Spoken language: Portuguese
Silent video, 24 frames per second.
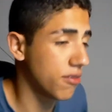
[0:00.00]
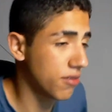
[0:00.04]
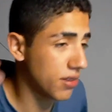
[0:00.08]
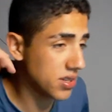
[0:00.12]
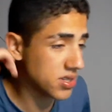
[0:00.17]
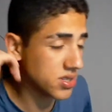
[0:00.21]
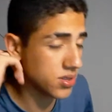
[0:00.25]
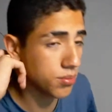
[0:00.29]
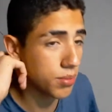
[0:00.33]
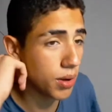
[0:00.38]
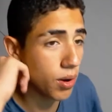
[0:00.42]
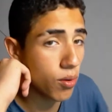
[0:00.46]

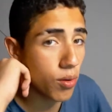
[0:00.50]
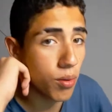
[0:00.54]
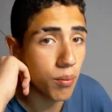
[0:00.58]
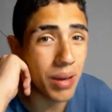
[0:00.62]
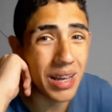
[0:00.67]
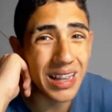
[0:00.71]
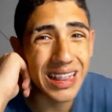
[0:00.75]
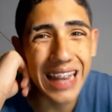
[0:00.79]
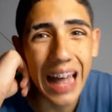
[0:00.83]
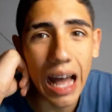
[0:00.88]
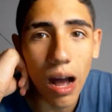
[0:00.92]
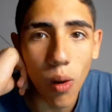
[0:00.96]
fazer um bagulho
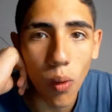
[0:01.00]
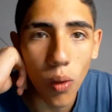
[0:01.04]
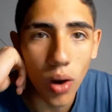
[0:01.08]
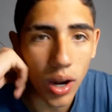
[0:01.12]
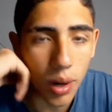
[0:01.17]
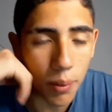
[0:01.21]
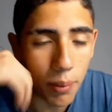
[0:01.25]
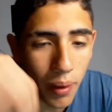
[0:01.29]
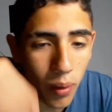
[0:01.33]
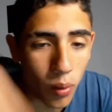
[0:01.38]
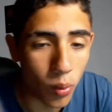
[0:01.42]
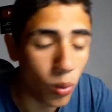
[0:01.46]
mais da
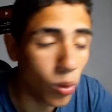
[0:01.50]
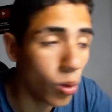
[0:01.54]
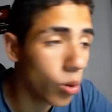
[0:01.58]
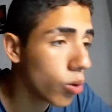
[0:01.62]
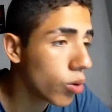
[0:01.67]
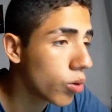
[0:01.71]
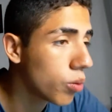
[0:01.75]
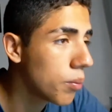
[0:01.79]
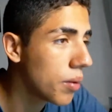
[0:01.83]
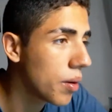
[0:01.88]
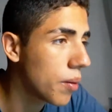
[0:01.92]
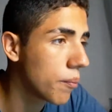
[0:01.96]
hora. Bagulho
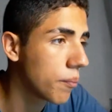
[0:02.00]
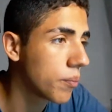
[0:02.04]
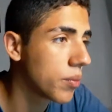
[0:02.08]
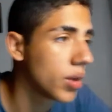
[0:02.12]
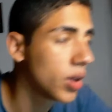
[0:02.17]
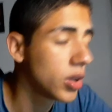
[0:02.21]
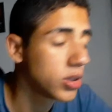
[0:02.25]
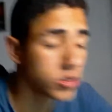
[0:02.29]
louco mesmo.